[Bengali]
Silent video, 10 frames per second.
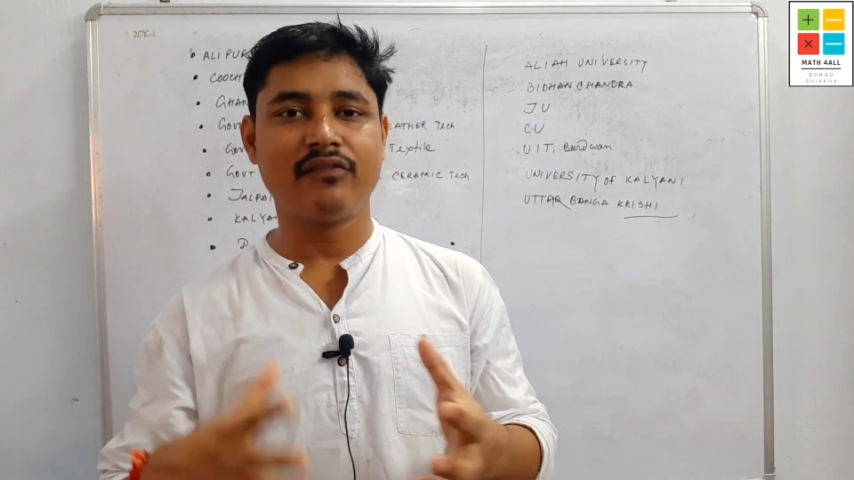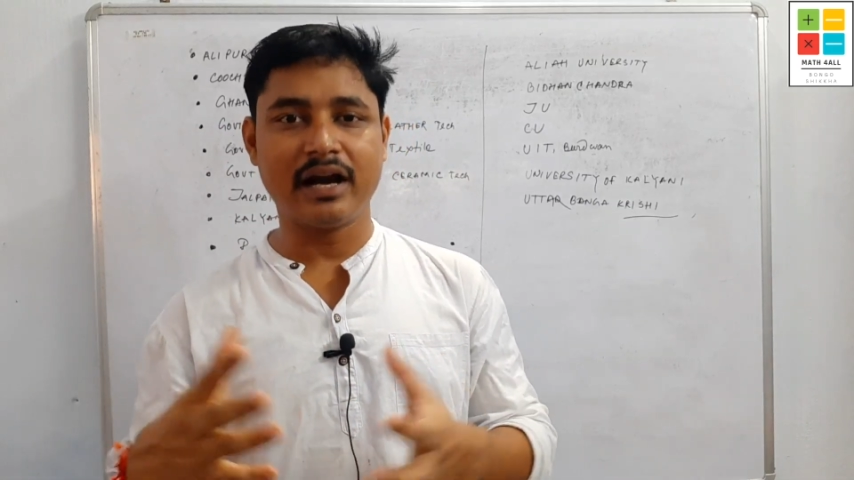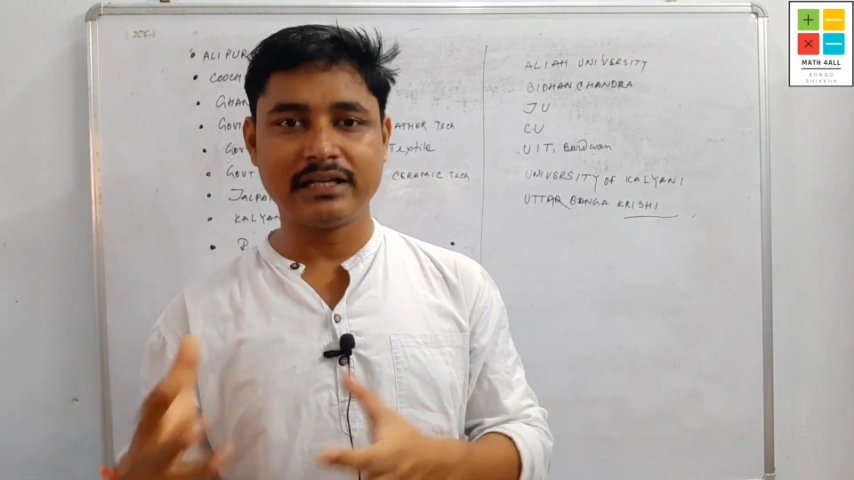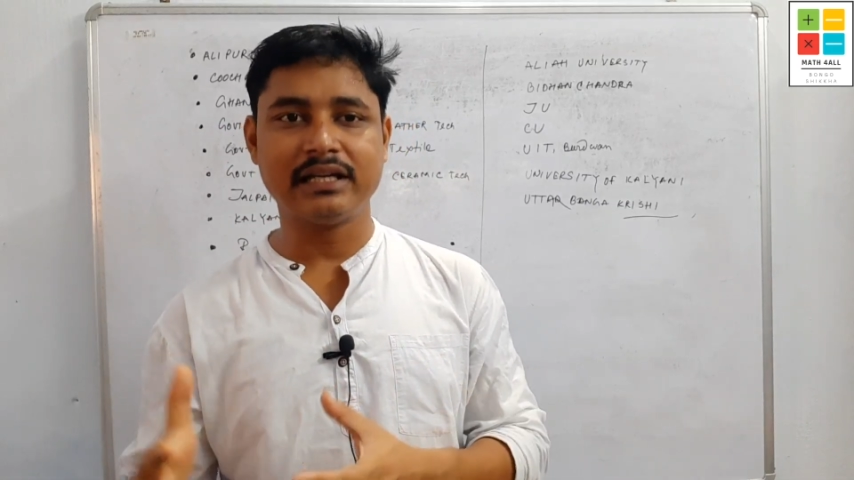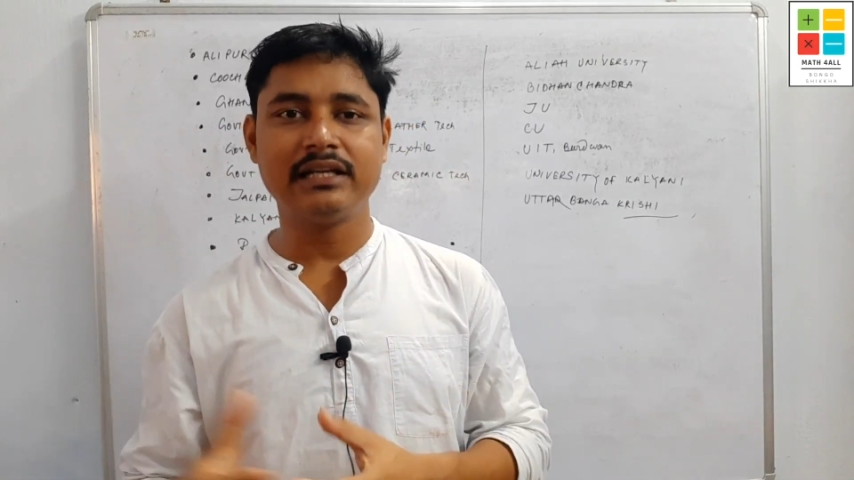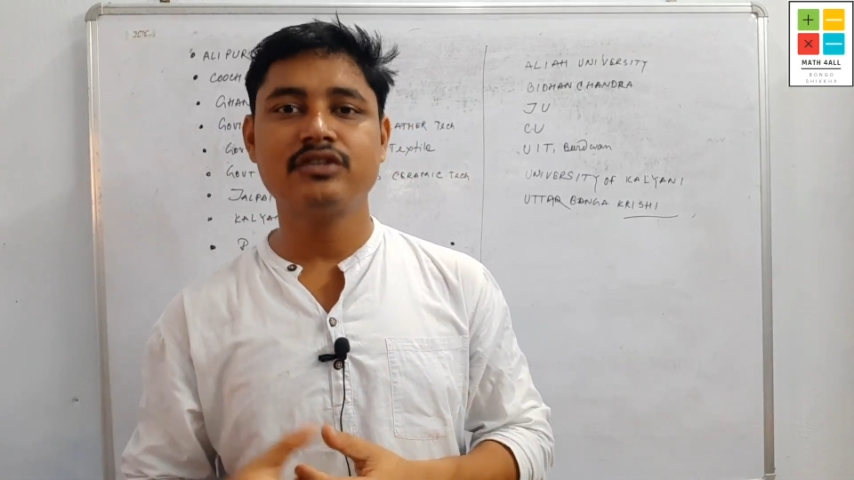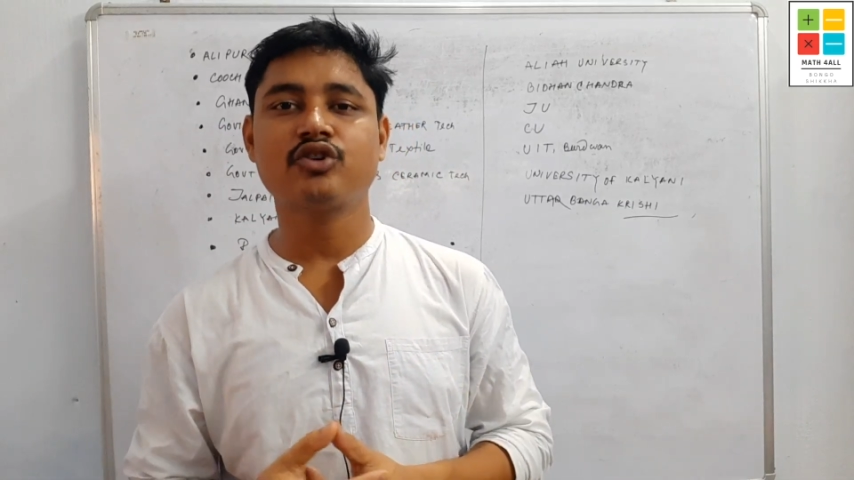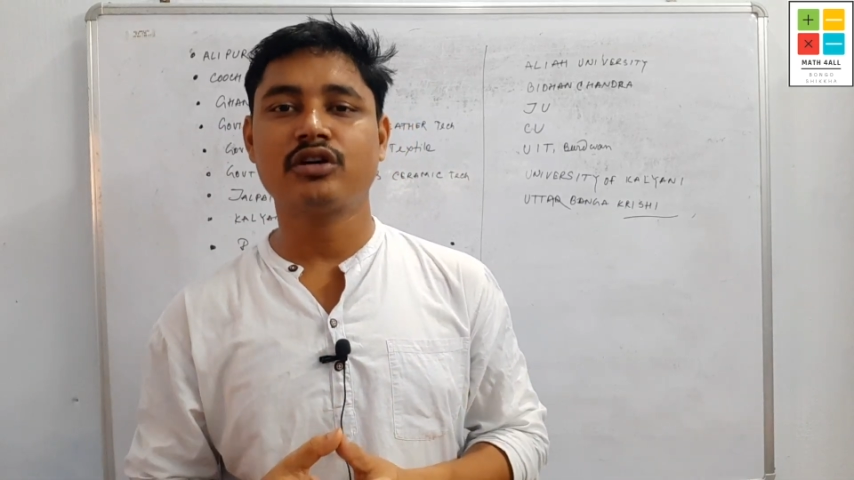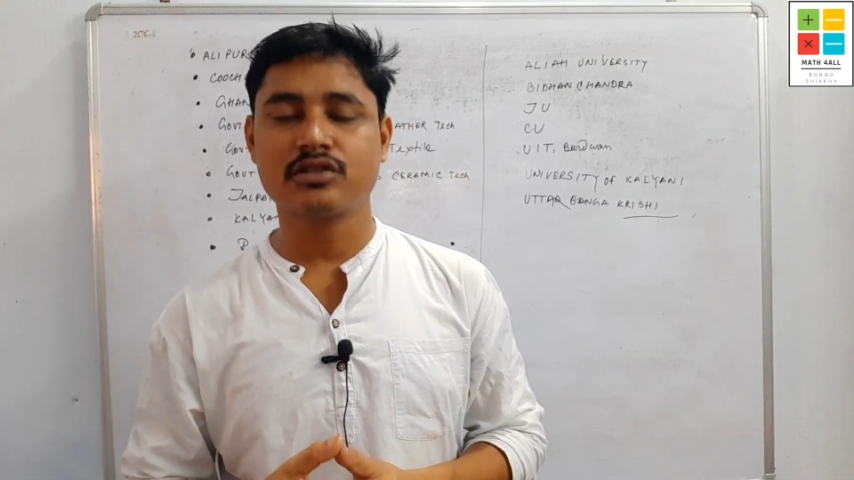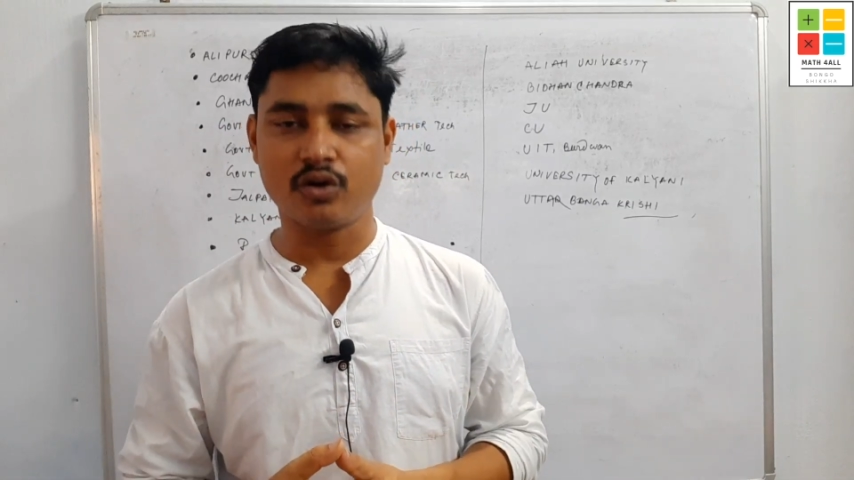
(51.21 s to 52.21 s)
ফাইনালি
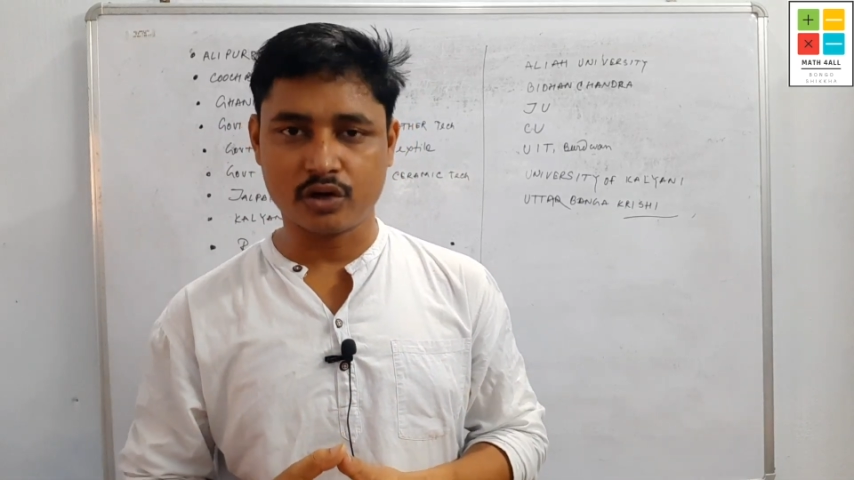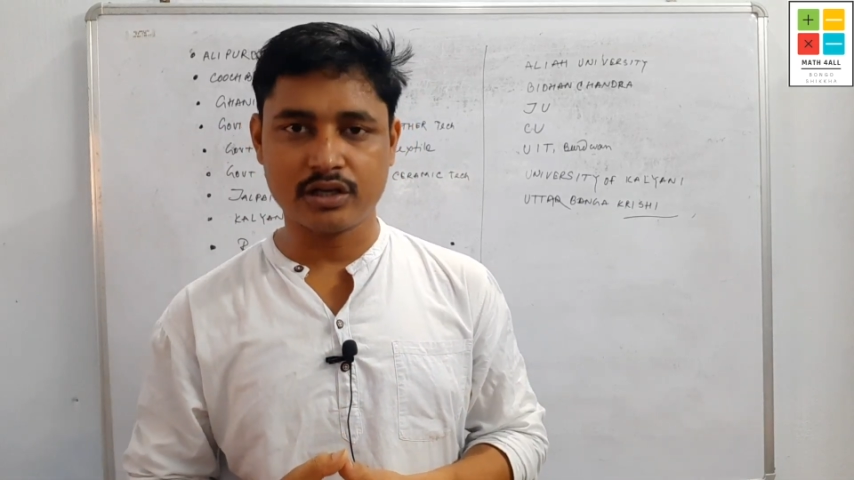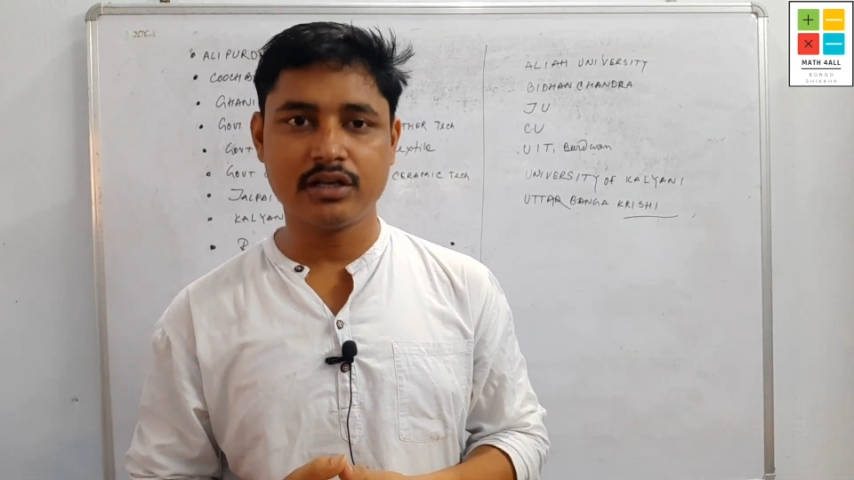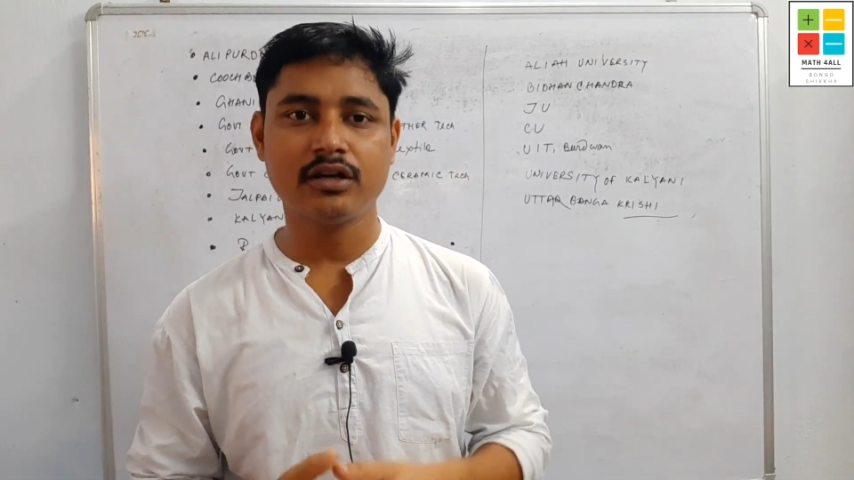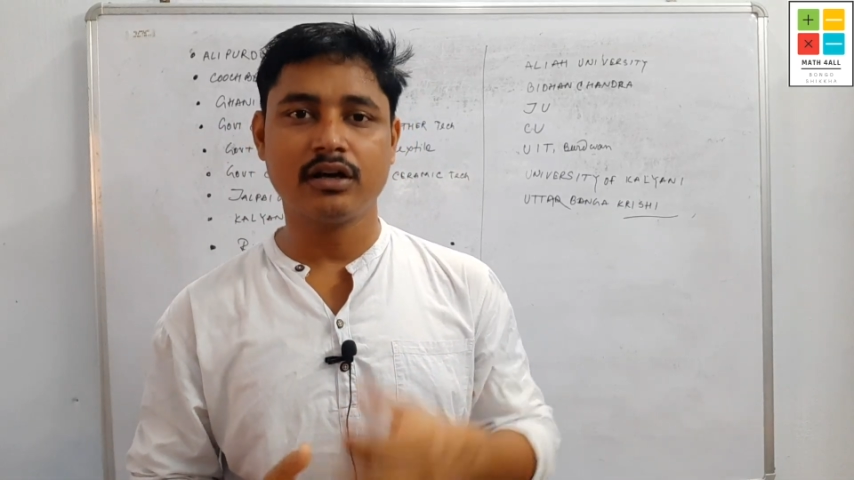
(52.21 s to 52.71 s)
চয়েস লকিং